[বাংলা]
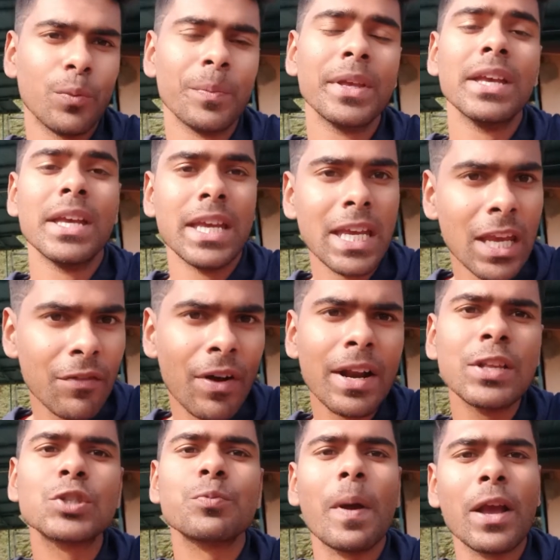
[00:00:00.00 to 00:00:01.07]
ইভেন
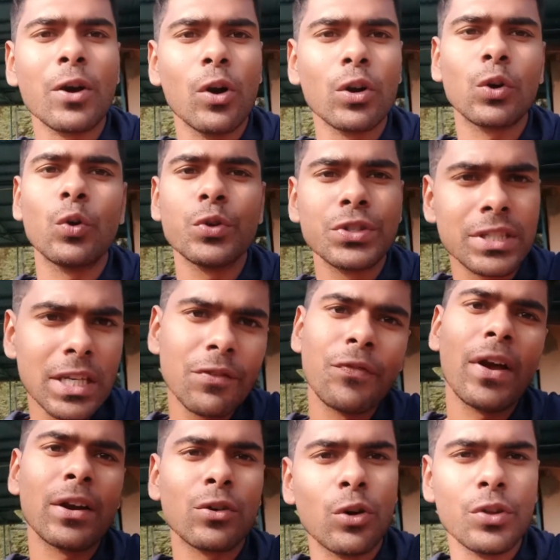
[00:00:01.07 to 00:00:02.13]
ইস্টবেঙ্গল কোচ স্টিফেন
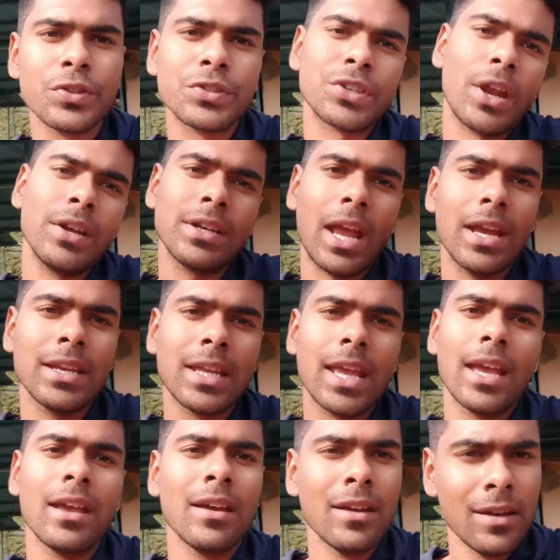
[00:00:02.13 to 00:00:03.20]
কনস্ট্যান্টাইনকে
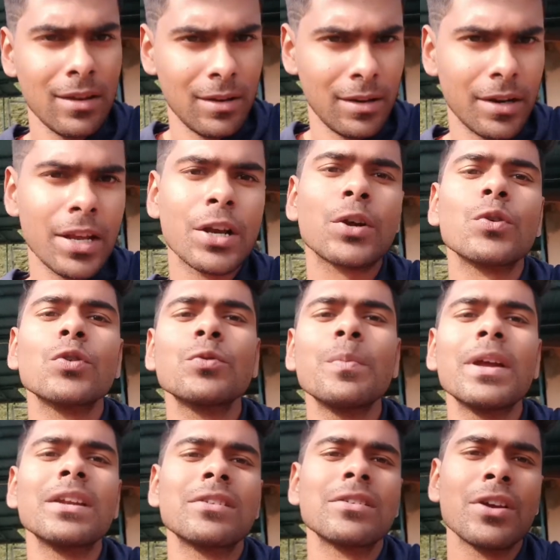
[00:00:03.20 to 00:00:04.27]
রিক্রুটমেন্ট
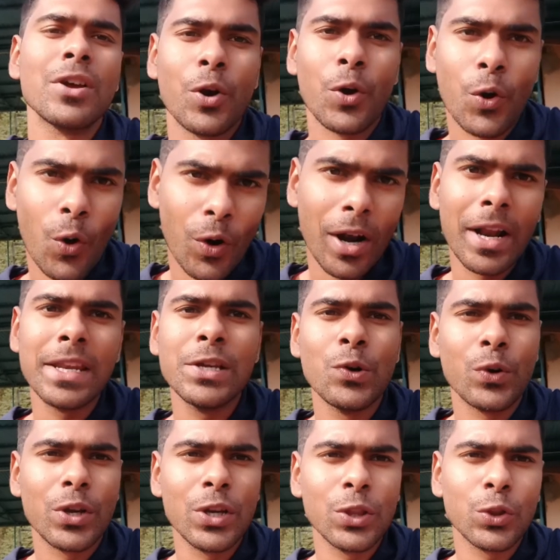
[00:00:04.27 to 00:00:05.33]
করা নিয়েও
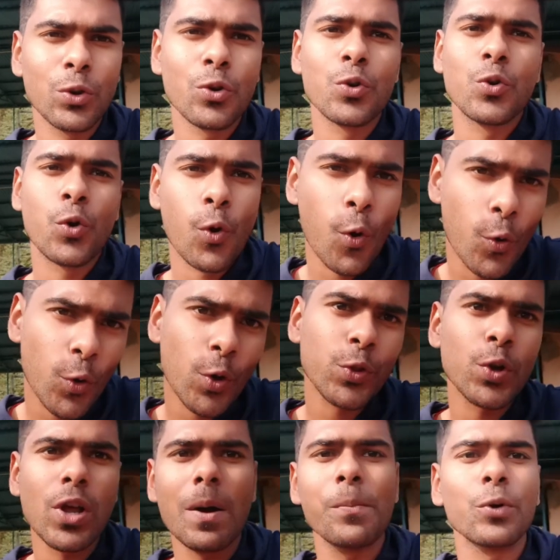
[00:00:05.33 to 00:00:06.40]
কিন্তু ঘোরতর
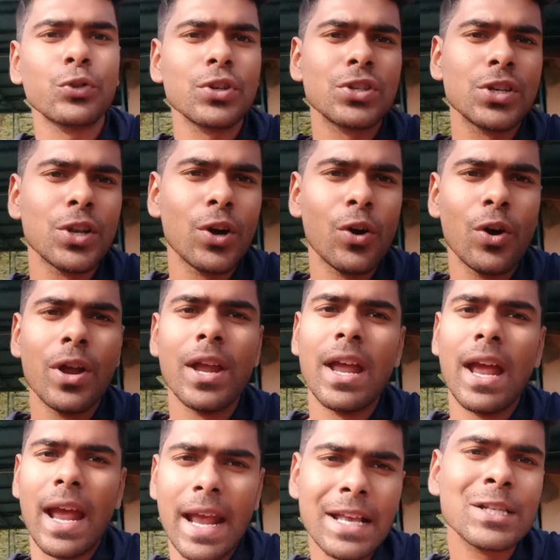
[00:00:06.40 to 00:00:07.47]
আপত্তি ছিল
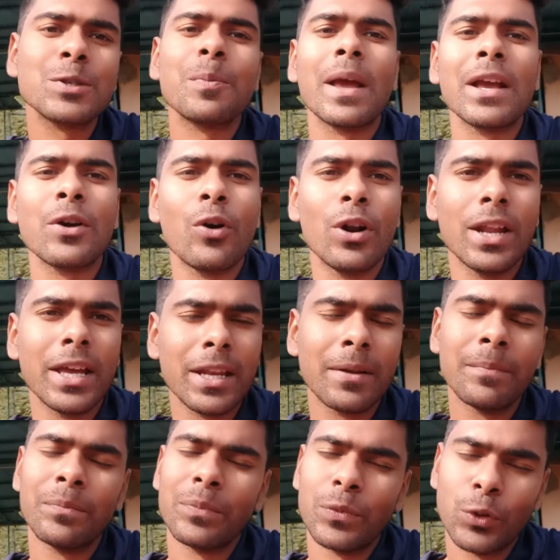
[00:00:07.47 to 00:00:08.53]
ইস্ট বেঙ্গলের
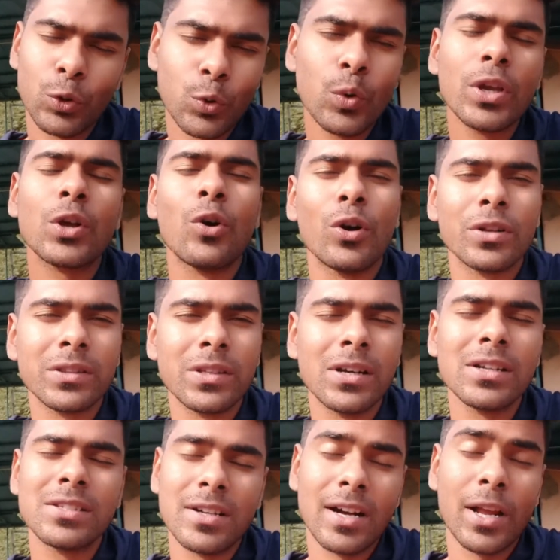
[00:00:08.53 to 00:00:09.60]
দুই কর্তার
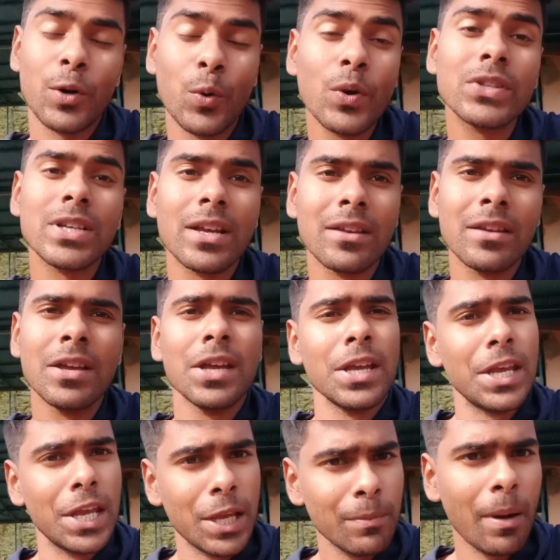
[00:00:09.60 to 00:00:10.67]
যারা রয়েছেন
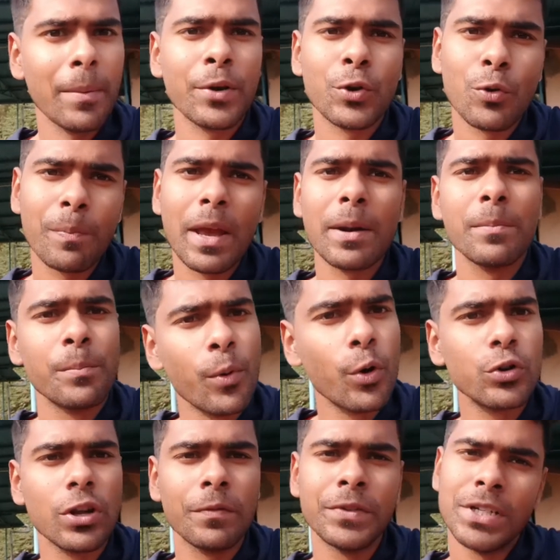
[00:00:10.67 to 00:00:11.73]
ইমামি গ্রুপের বোর্ড অফ
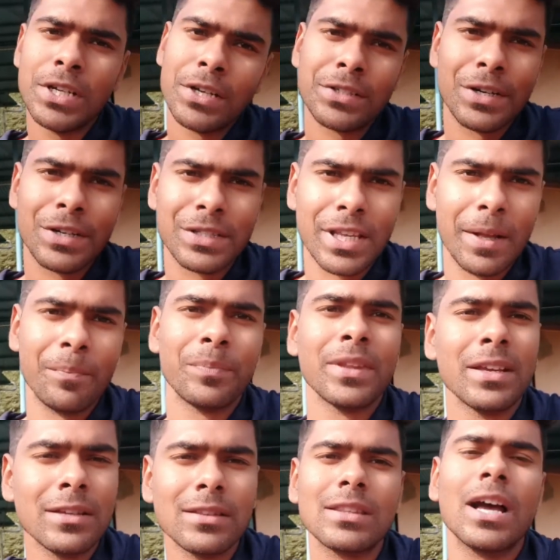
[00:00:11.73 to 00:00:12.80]
ডিরেক্টরসে
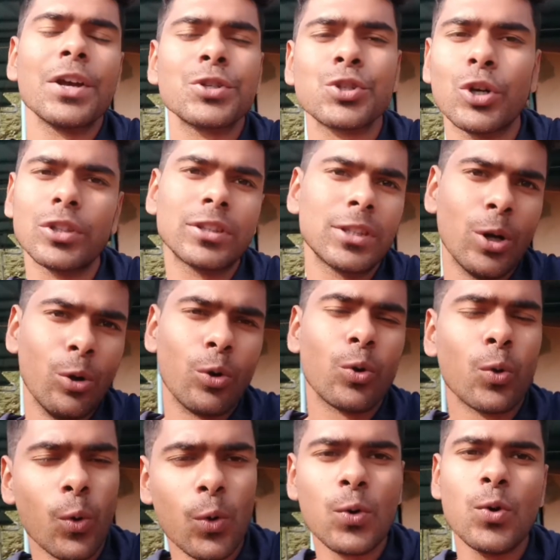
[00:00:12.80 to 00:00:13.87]
তা সত্ত্বেও
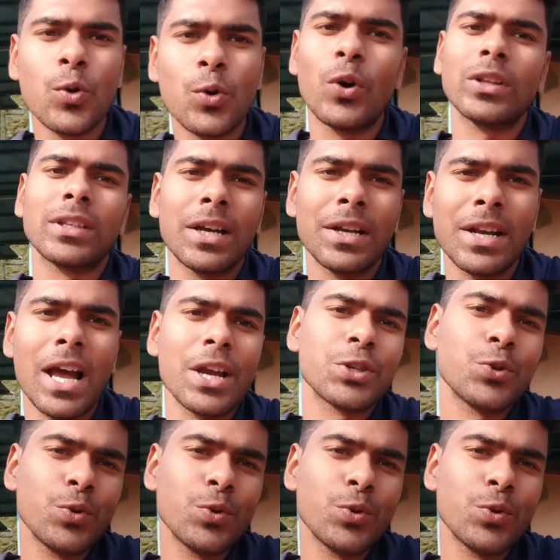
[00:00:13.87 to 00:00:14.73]
কোনো কথা না শুনে